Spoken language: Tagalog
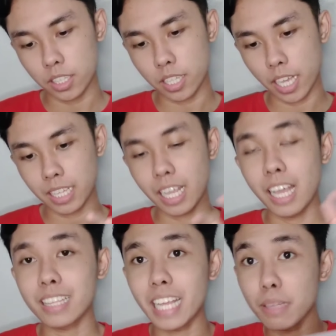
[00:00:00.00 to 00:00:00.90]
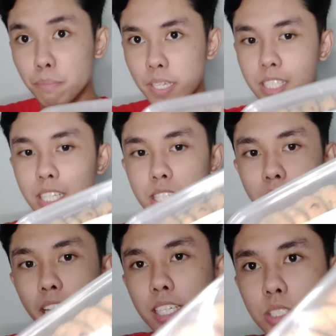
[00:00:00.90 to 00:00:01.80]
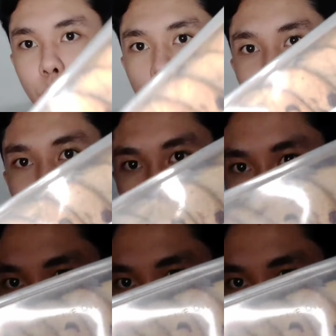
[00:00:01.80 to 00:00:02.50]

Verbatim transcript: 9, 10 pieces guys. So ayan,